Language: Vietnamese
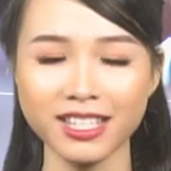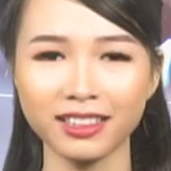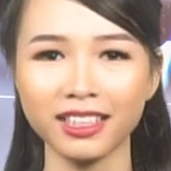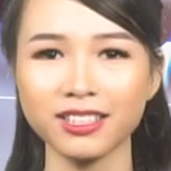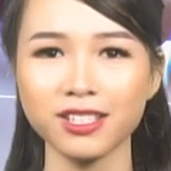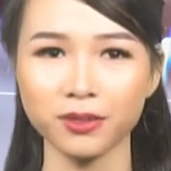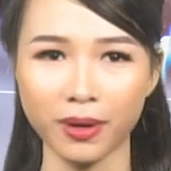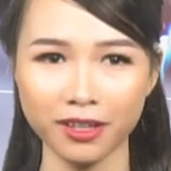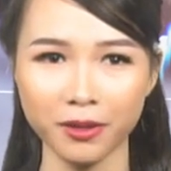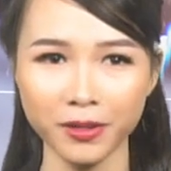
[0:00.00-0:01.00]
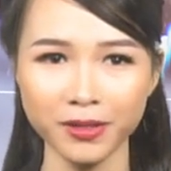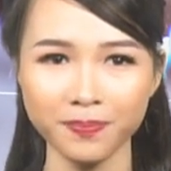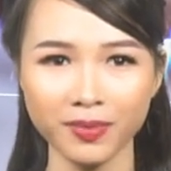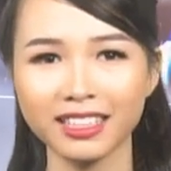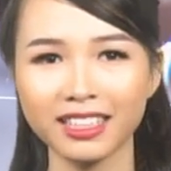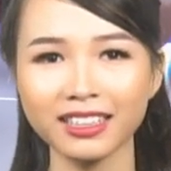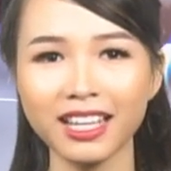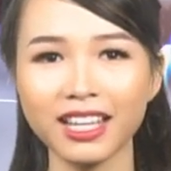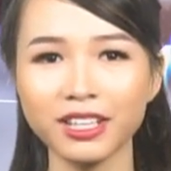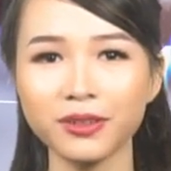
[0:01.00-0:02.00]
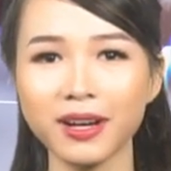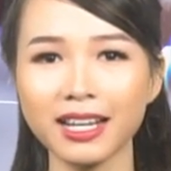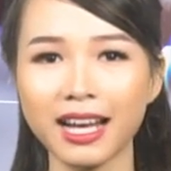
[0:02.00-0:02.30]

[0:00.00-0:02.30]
trên thị trường ngoại hối. Có thể quay